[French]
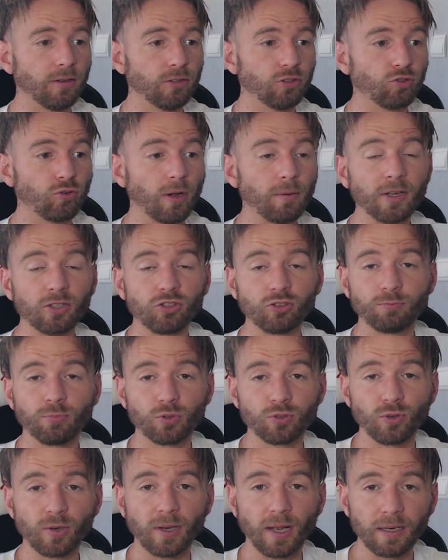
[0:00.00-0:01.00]
joue un match
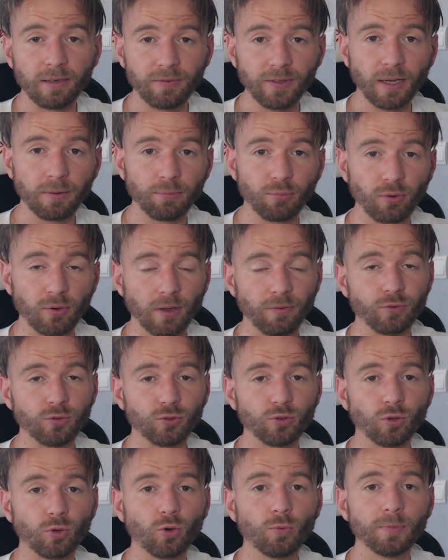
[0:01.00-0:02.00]
pour se qualifier hein, pour la
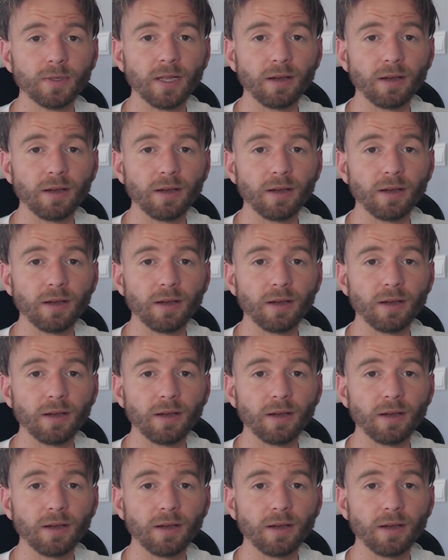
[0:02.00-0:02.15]
future Coupe